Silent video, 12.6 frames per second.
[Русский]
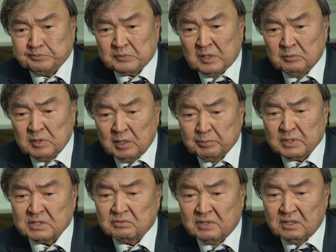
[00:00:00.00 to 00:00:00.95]
И мне
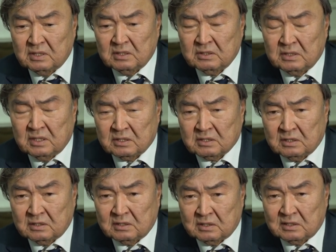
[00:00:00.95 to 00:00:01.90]
позвонил
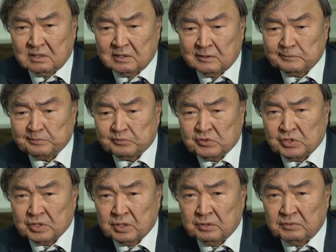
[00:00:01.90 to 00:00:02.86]
неожиданно
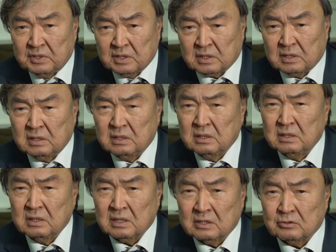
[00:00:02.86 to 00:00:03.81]
человек,
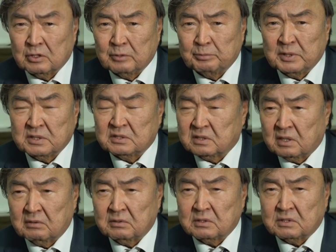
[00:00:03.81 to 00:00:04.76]
который
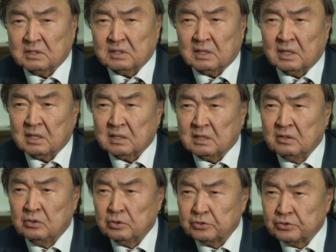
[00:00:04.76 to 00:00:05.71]
представился как
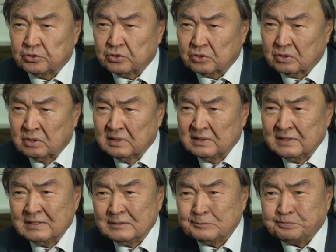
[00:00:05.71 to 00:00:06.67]
летчик
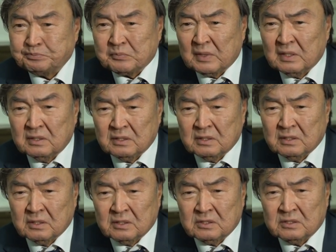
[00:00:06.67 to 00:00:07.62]

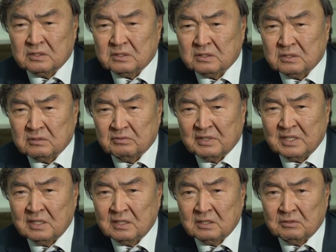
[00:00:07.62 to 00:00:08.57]
э, с
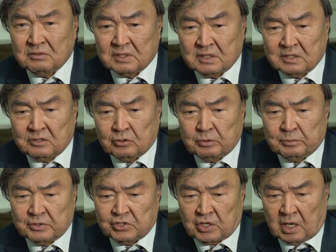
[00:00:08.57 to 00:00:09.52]
военного
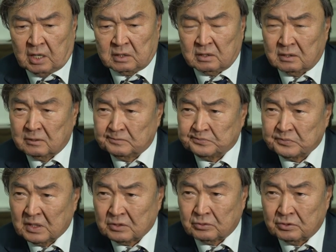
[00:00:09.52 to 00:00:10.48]
аэродрома Чаган,
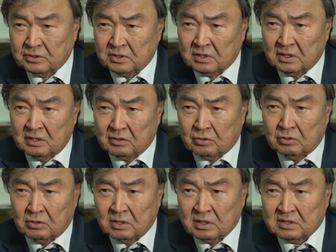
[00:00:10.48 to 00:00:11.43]
который
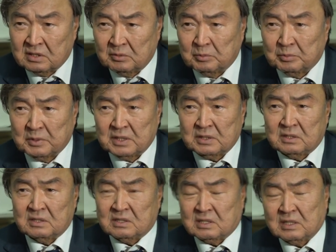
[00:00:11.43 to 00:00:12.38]
недалеко от
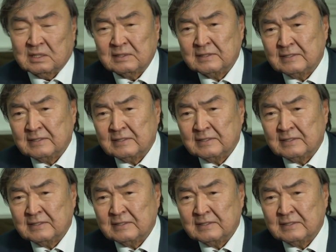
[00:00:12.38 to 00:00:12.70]
Семипалатинска.